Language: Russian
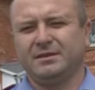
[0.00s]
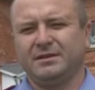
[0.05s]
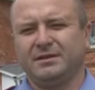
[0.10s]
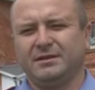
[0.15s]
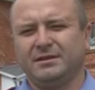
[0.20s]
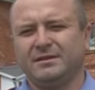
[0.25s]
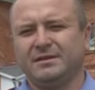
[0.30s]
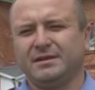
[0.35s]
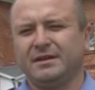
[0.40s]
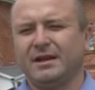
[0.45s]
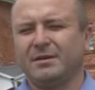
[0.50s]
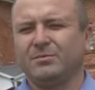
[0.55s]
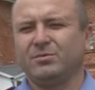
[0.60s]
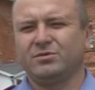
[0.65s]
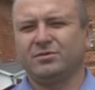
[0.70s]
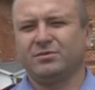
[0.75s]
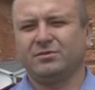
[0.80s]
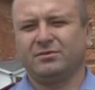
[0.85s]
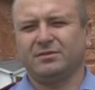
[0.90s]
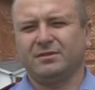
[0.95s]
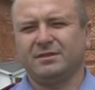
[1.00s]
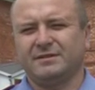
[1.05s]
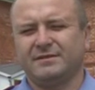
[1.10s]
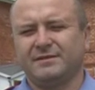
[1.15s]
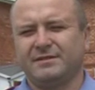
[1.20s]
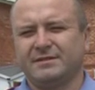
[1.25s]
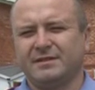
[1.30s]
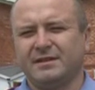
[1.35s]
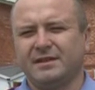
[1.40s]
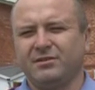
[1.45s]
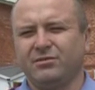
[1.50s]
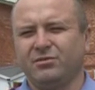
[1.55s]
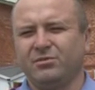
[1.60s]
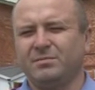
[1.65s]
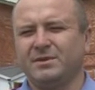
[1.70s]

Если кому что-то известно о ее